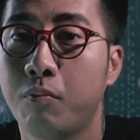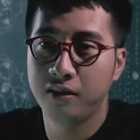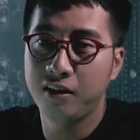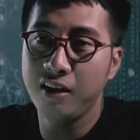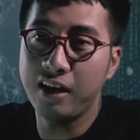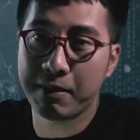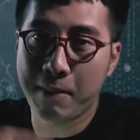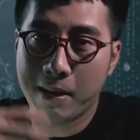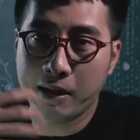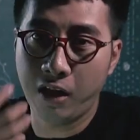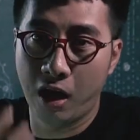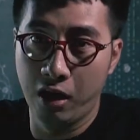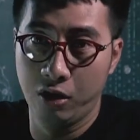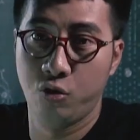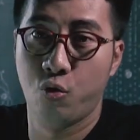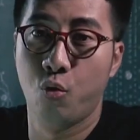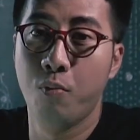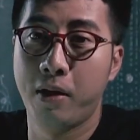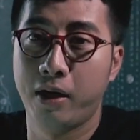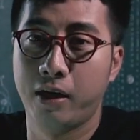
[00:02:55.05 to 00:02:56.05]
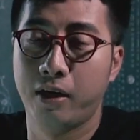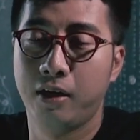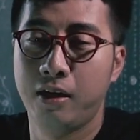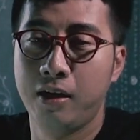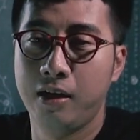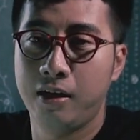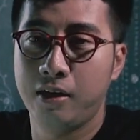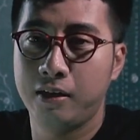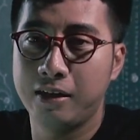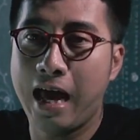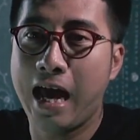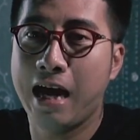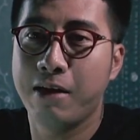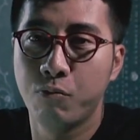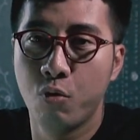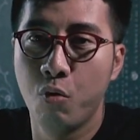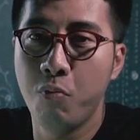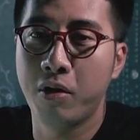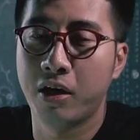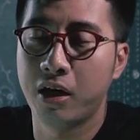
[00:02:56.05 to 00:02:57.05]
Tức là bản thân của mình
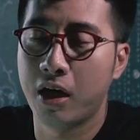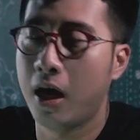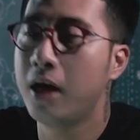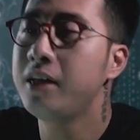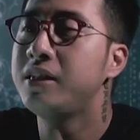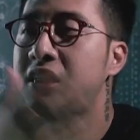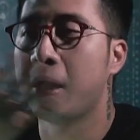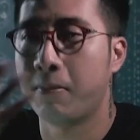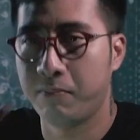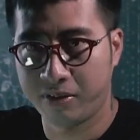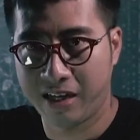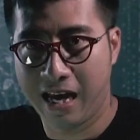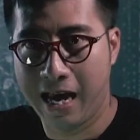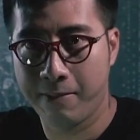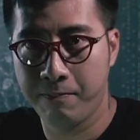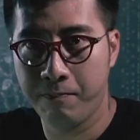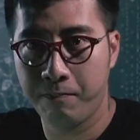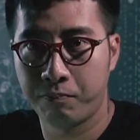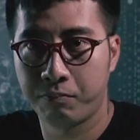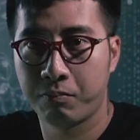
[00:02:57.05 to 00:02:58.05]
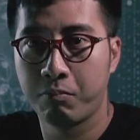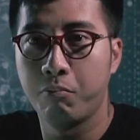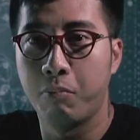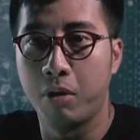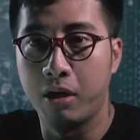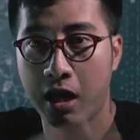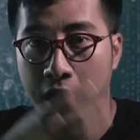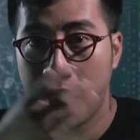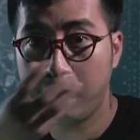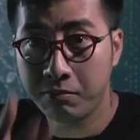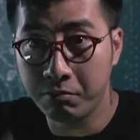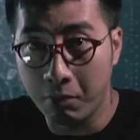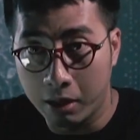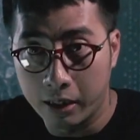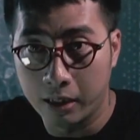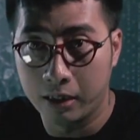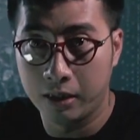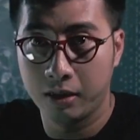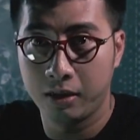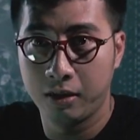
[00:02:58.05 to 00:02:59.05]
đang muốn mình hết trầm cảm, mình hết
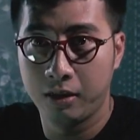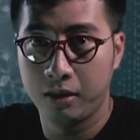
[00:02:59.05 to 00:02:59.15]
bệnh,